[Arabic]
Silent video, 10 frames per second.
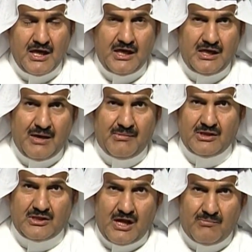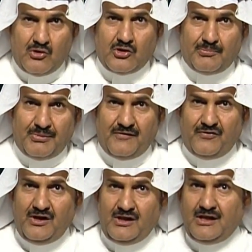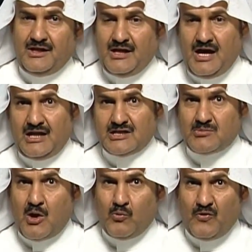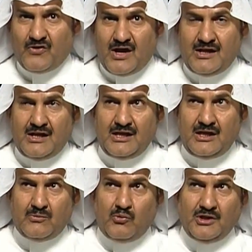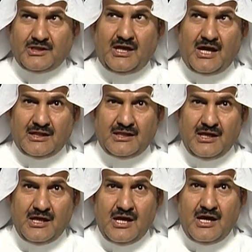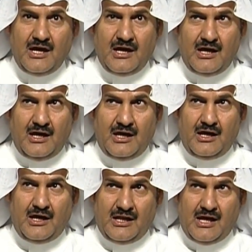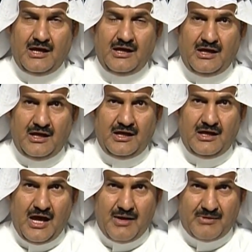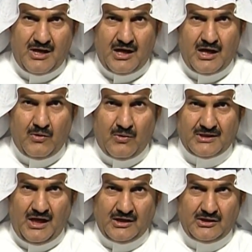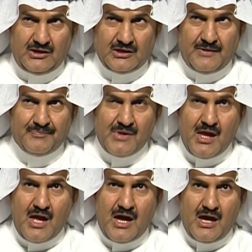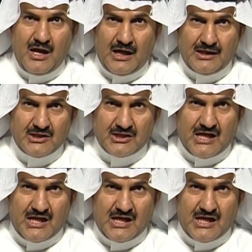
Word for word: هي من تملك بالفعل إنهاء الأزمة وفقا لمعطيات آه، آه، آه، امنها وتحقيق قدر